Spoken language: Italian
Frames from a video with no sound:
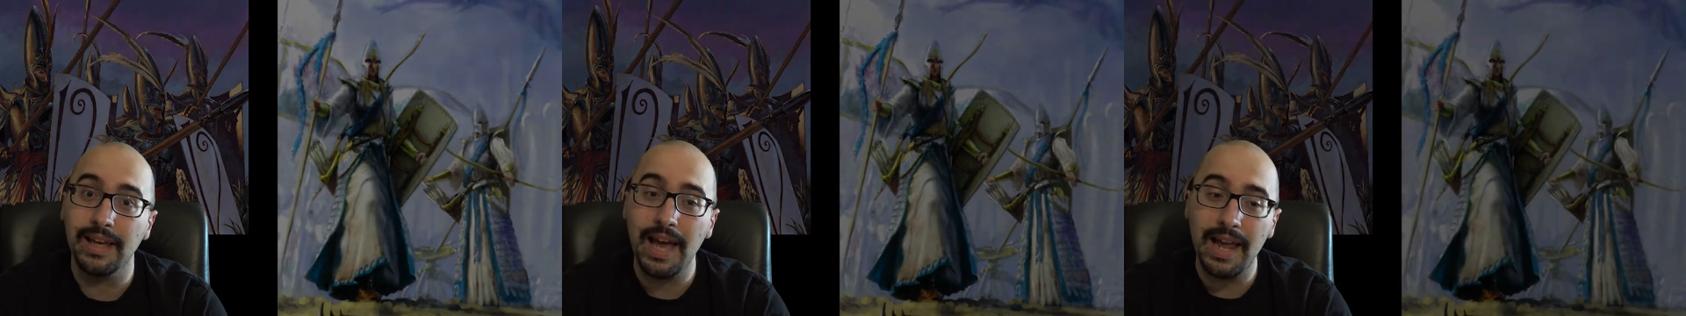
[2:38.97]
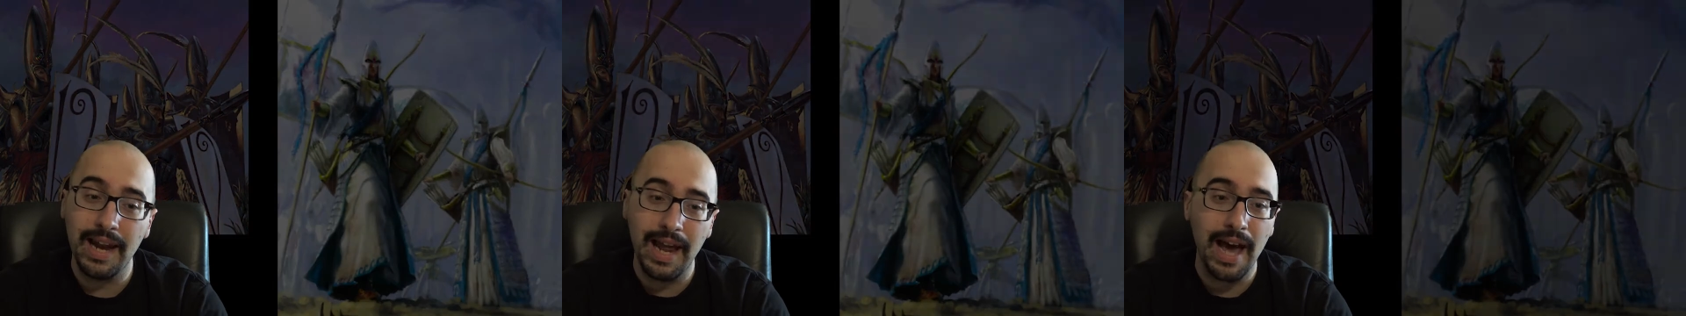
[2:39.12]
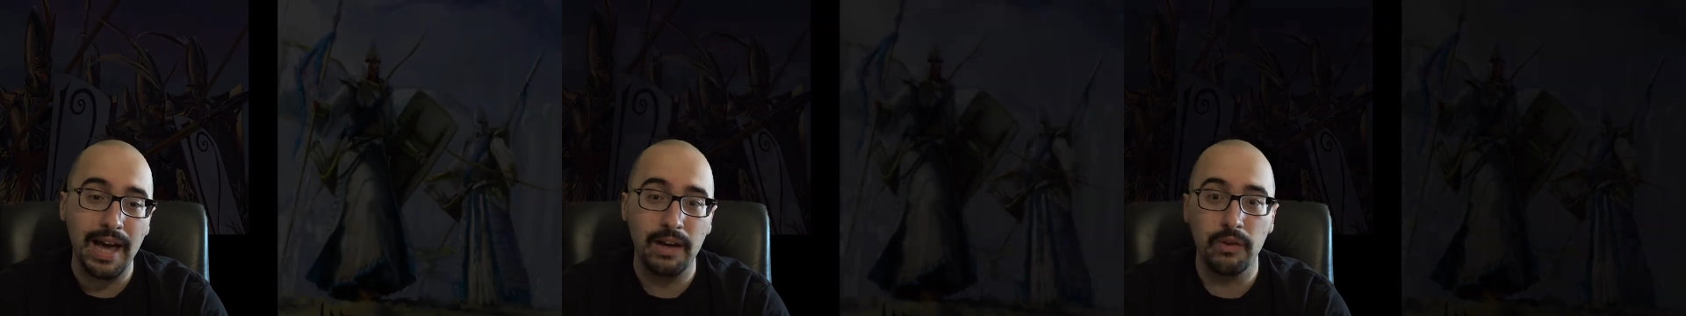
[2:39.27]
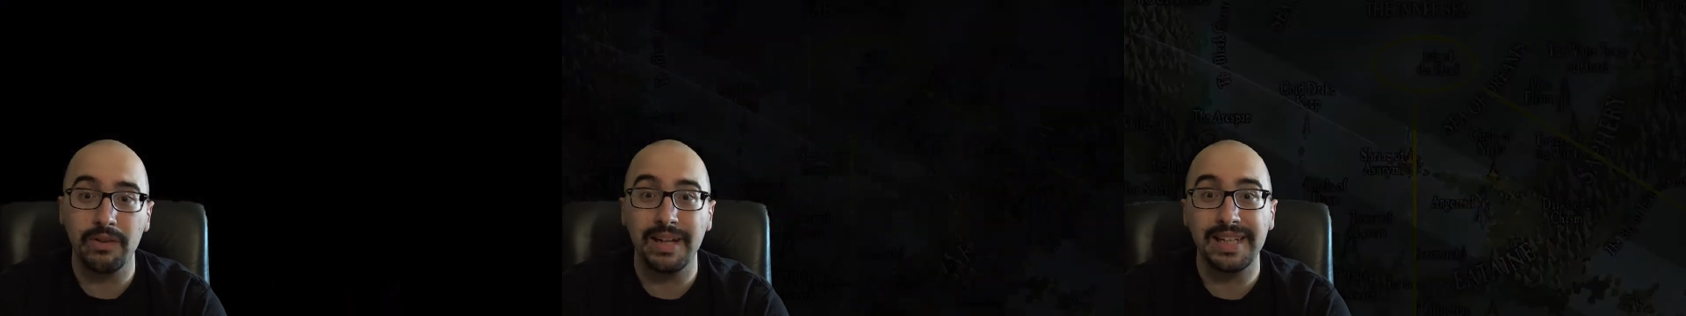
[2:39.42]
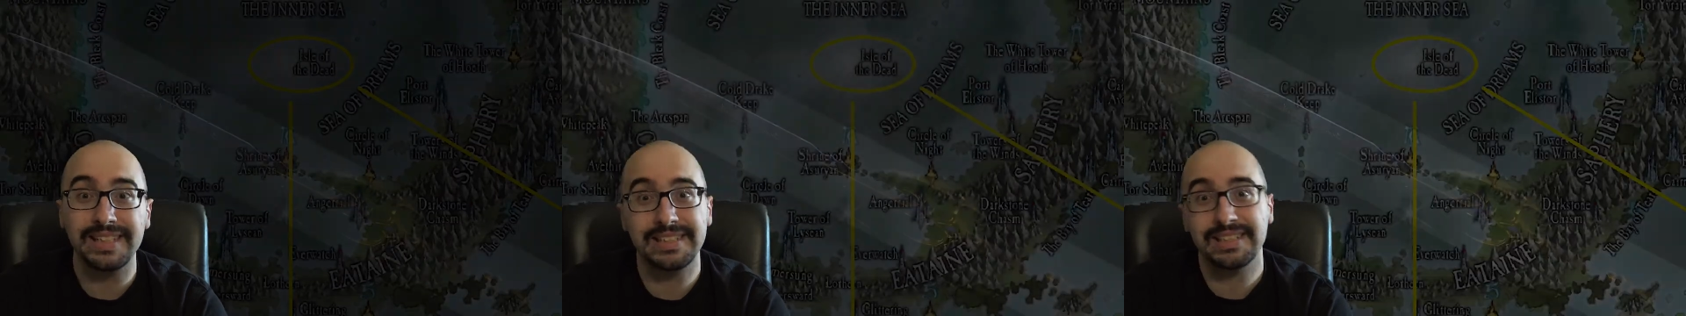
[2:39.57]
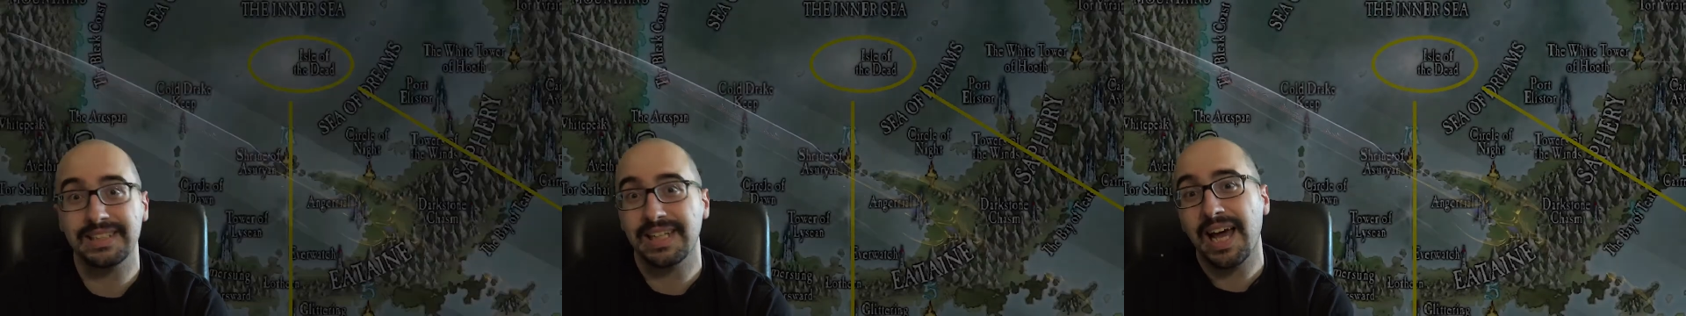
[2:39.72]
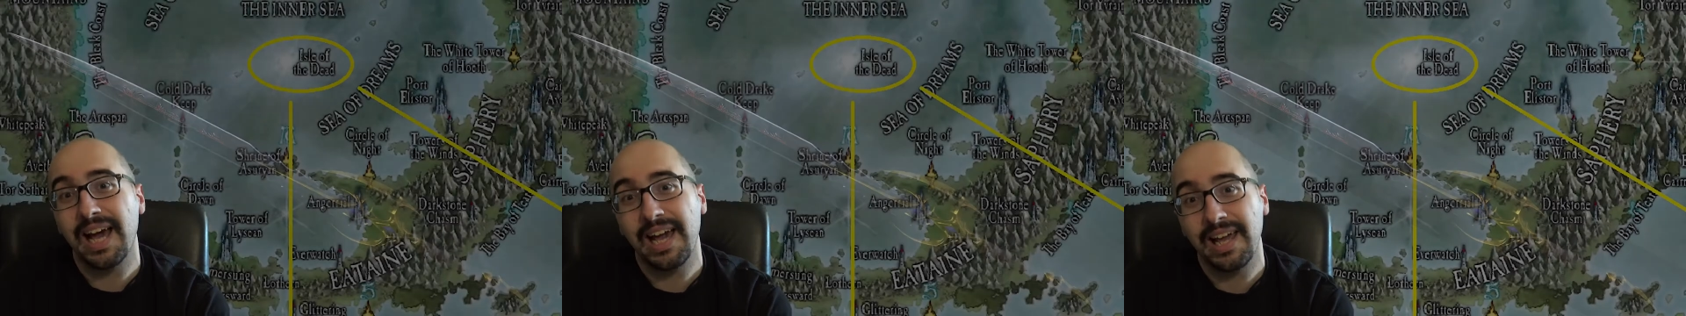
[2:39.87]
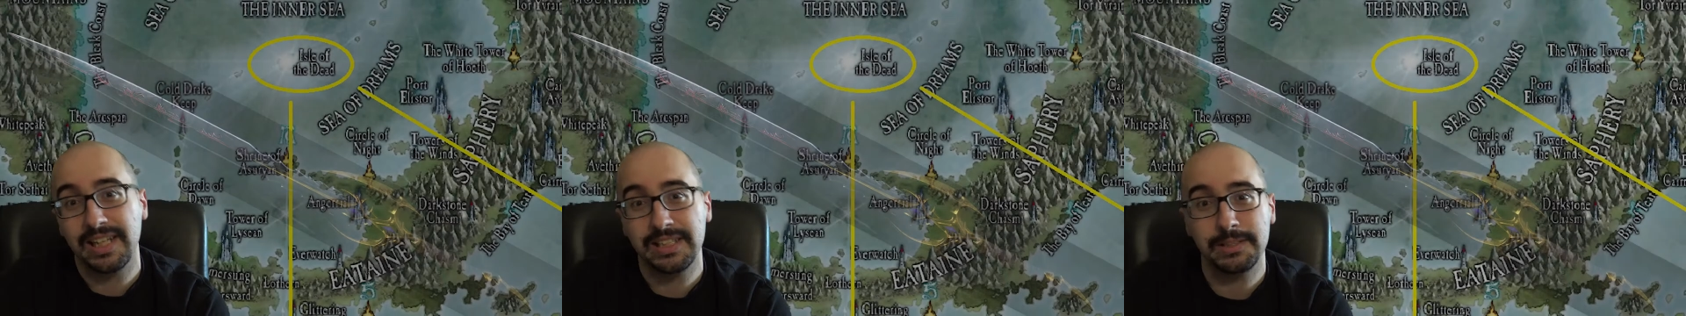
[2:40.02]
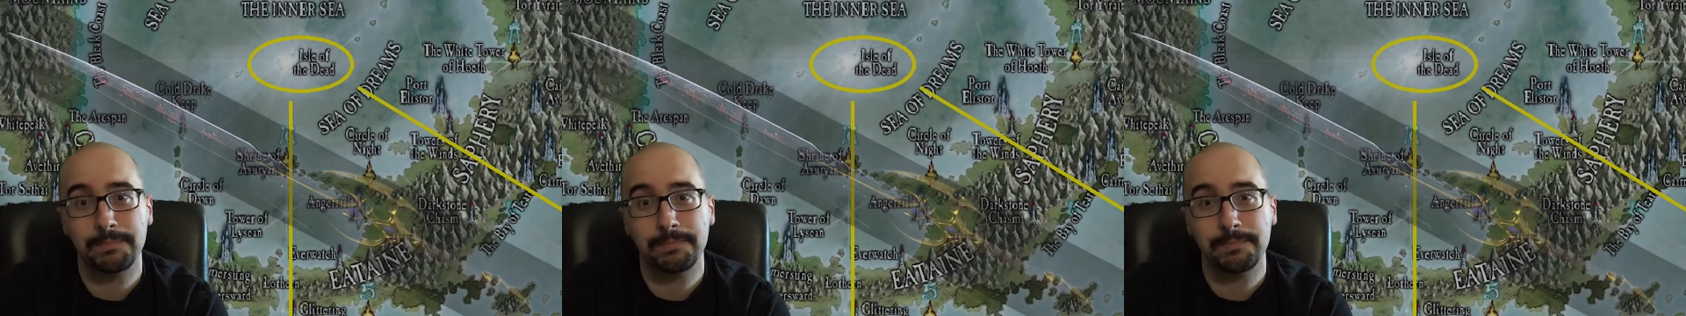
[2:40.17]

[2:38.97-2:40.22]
Enarion estrae la